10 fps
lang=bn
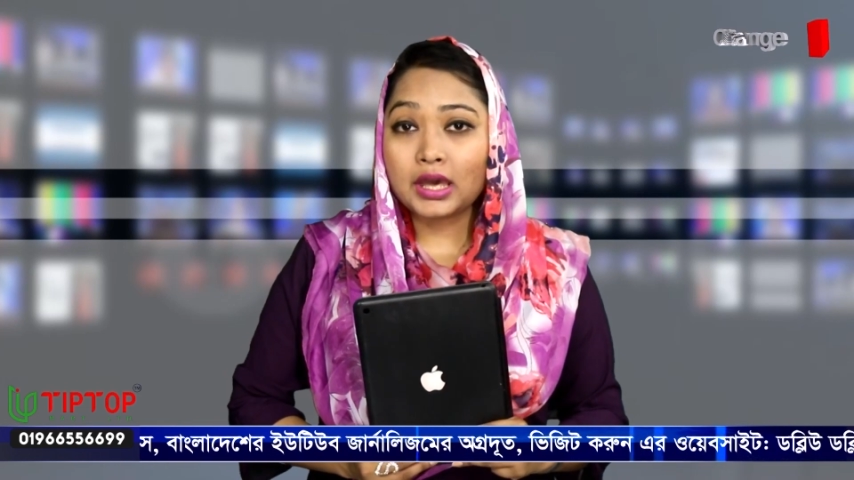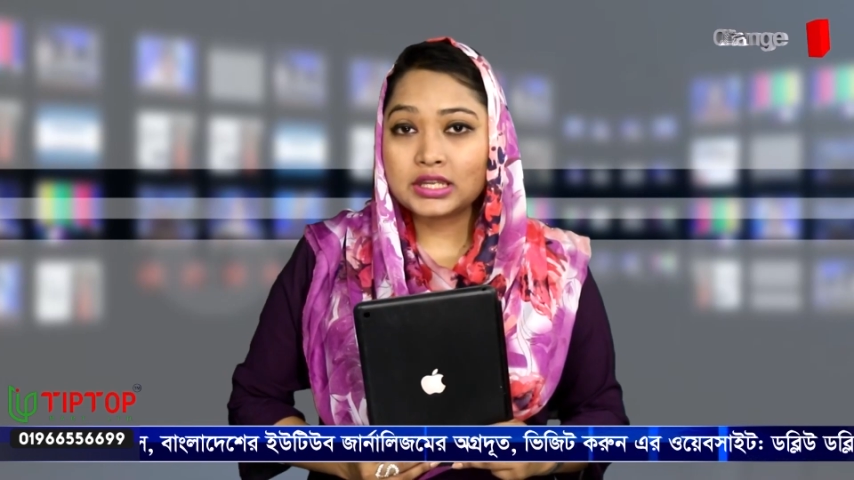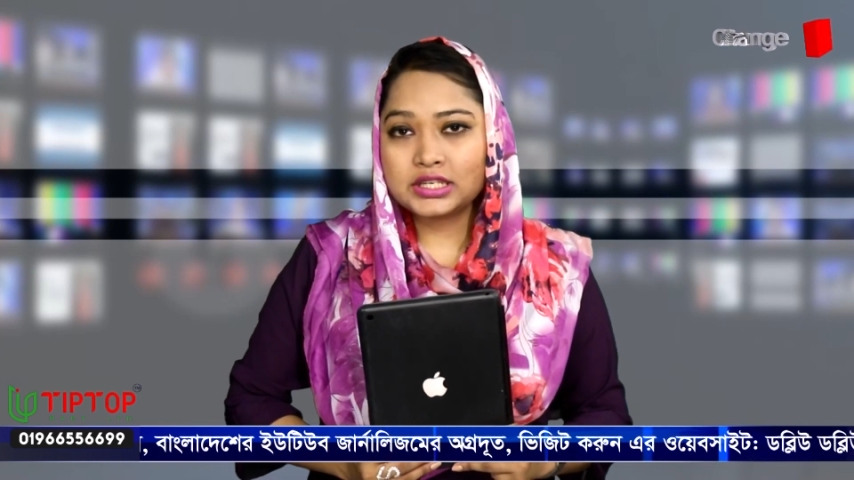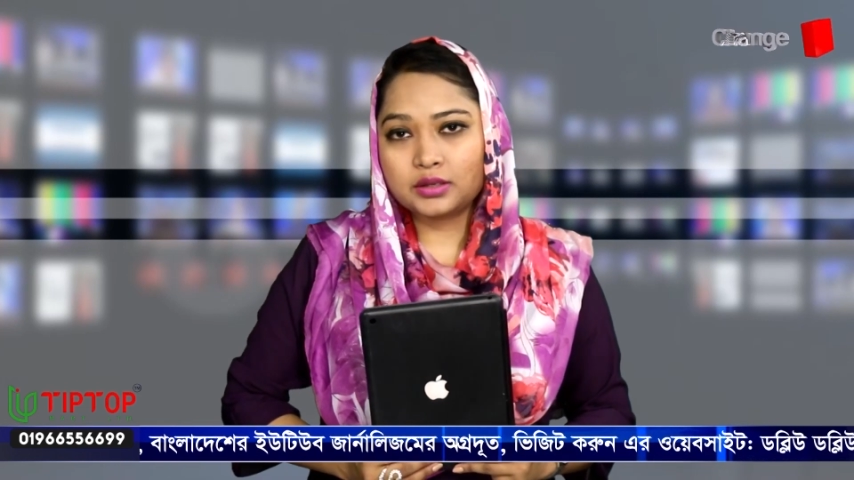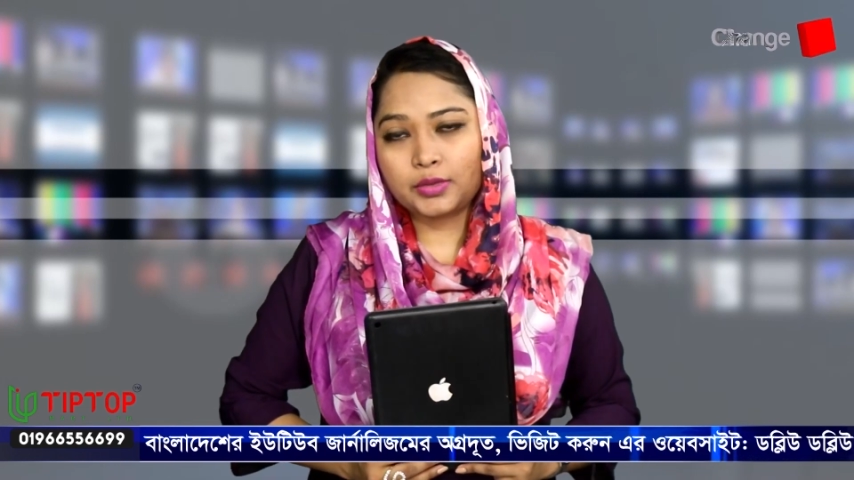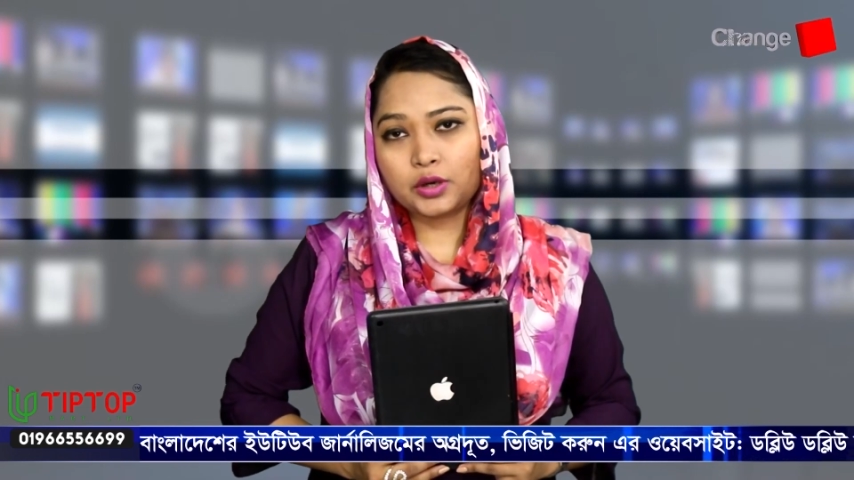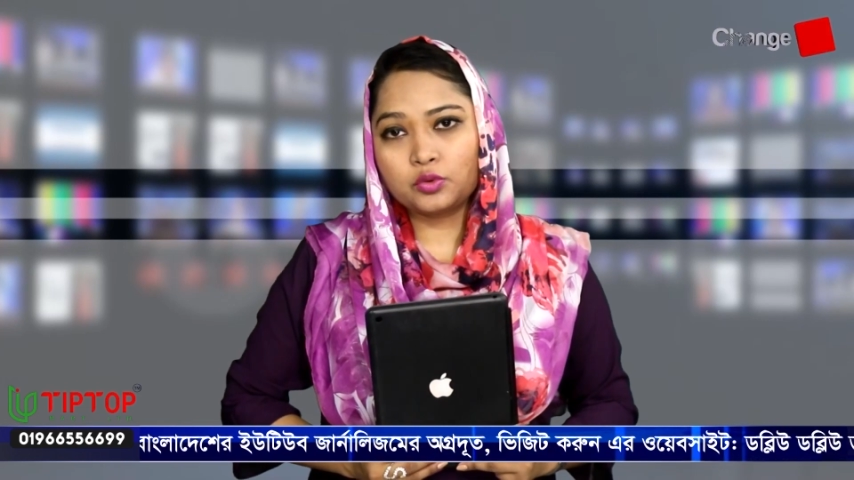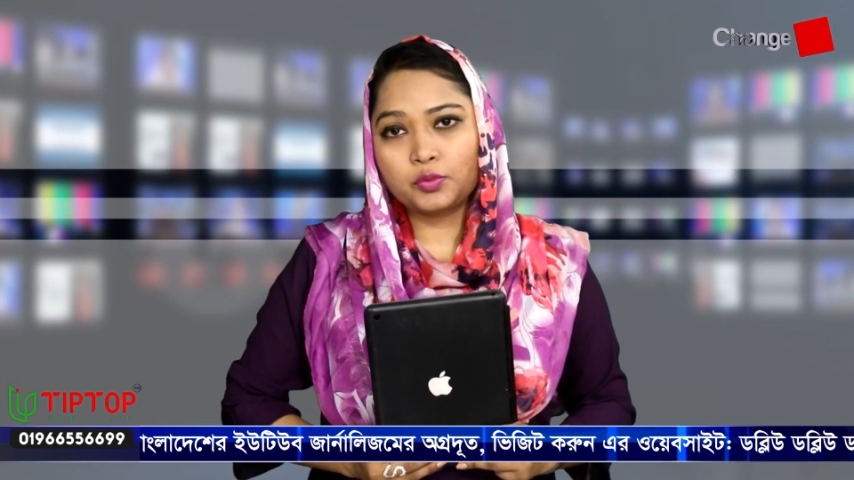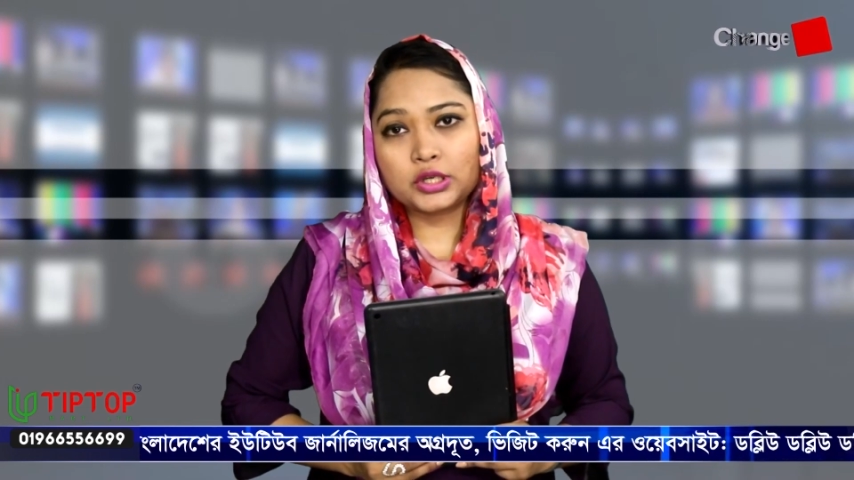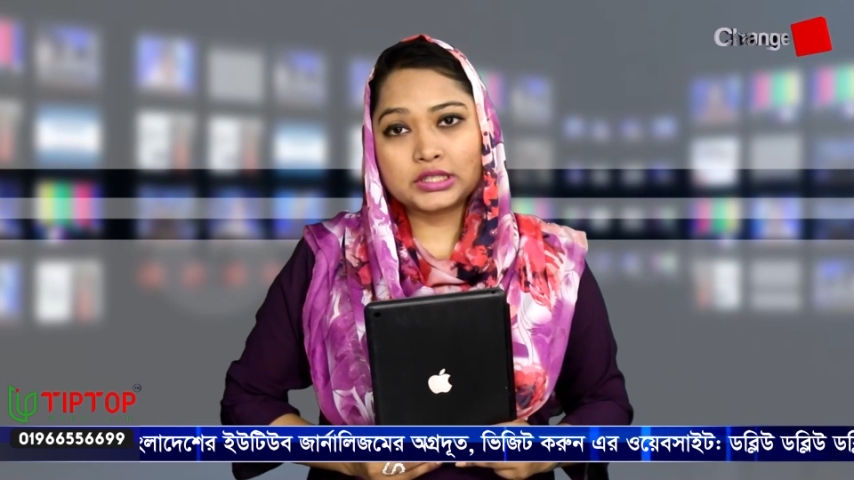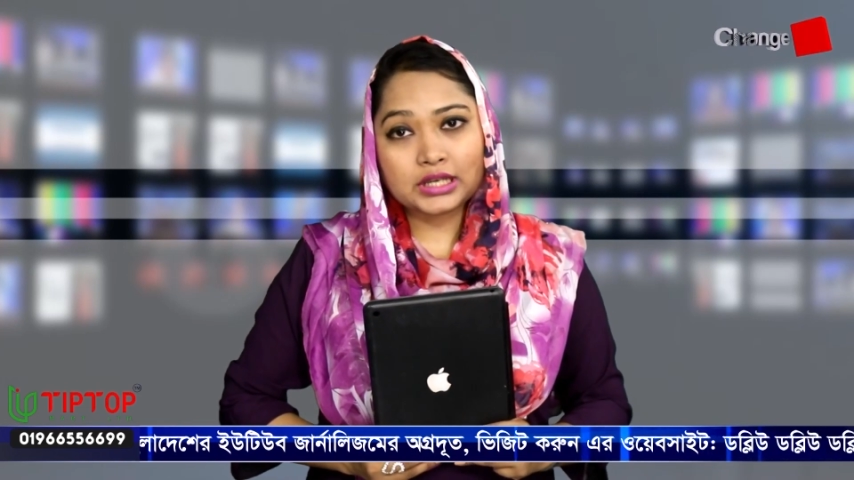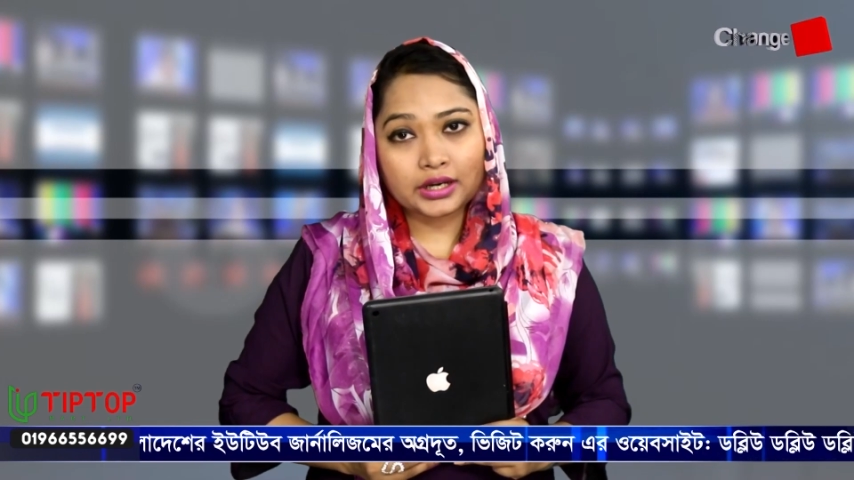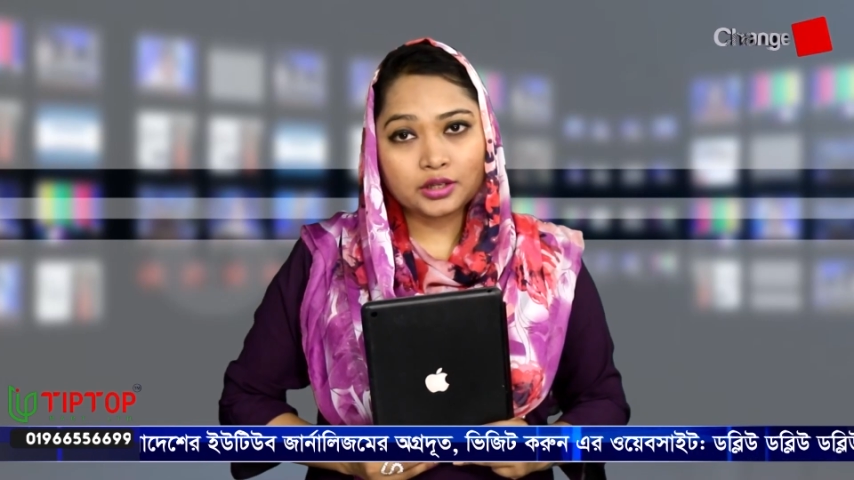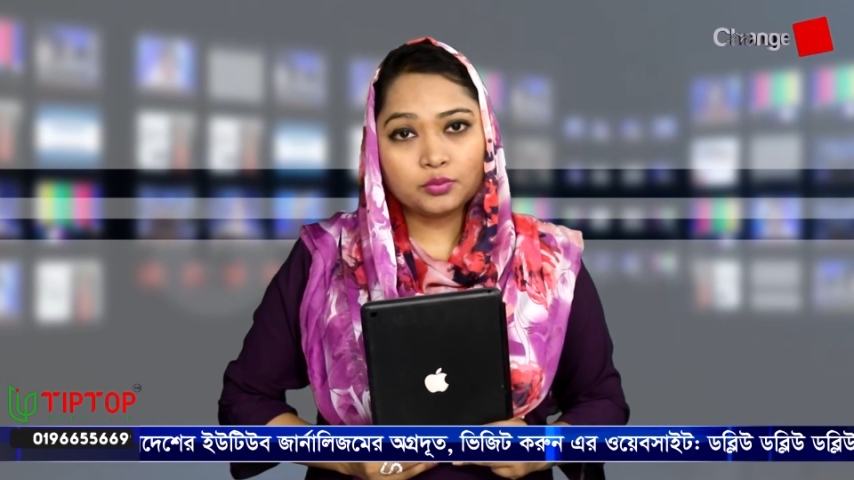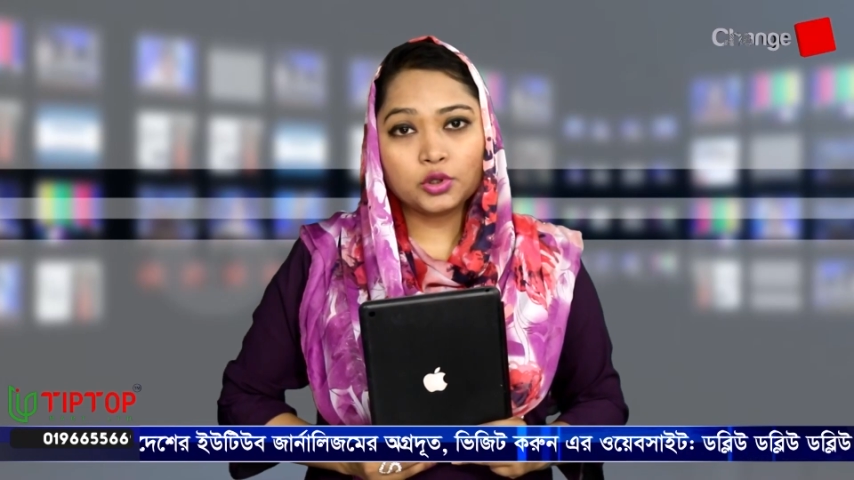ম্যাজিক বা উপায়
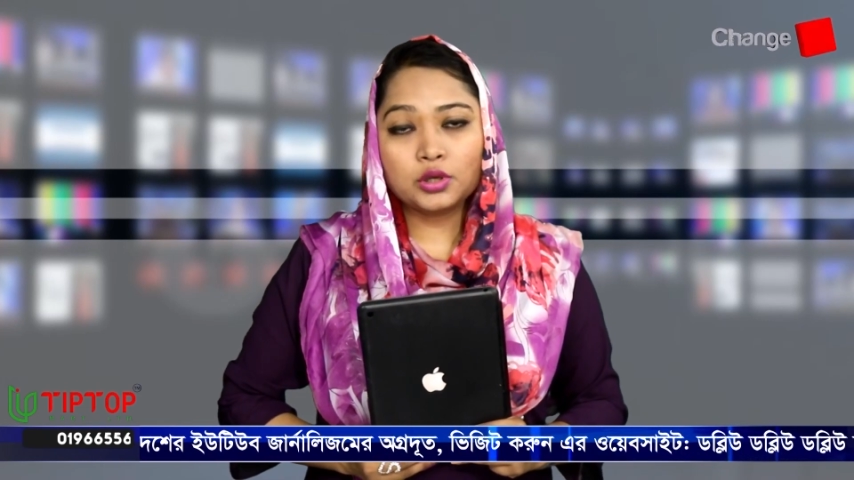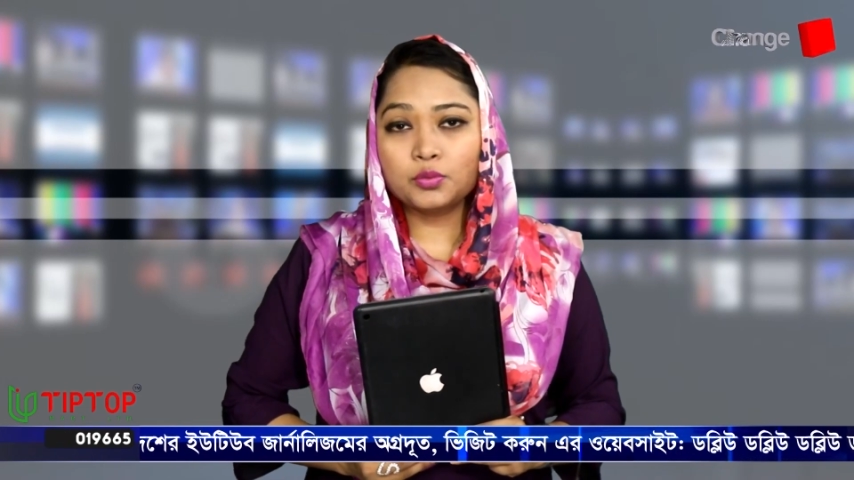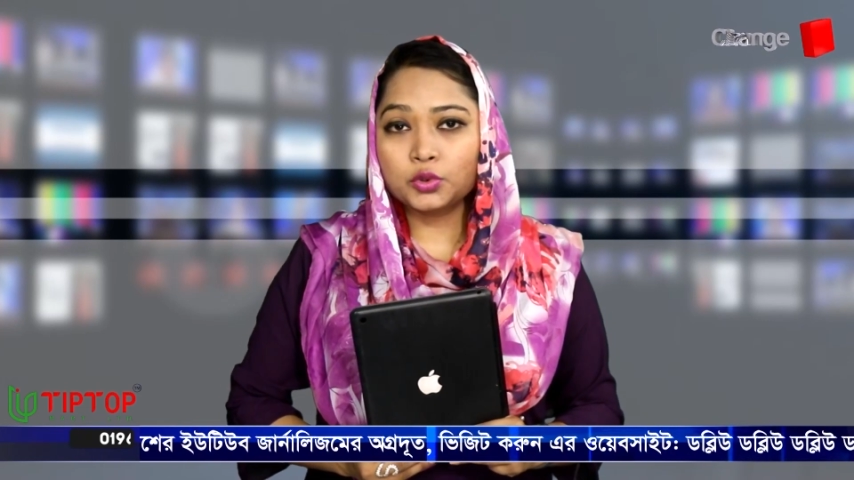জানেন বলে